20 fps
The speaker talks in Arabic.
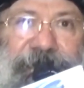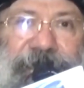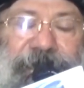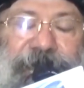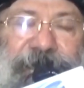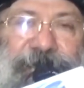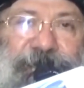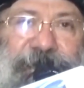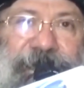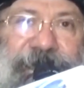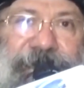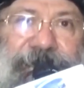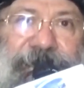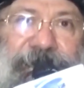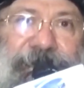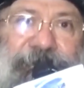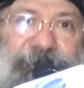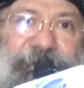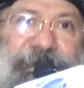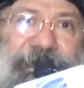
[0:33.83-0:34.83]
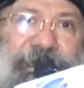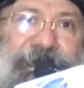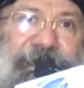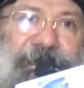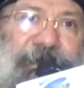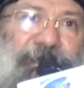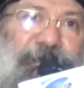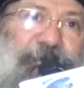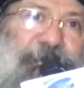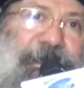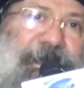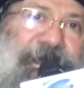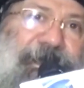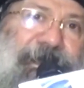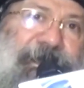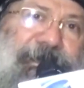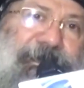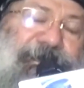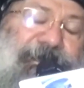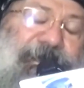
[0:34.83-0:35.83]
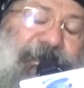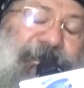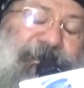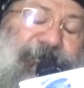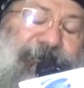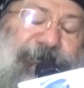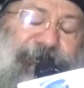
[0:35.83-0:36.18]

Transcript: أولاد ربنا هم الحنطة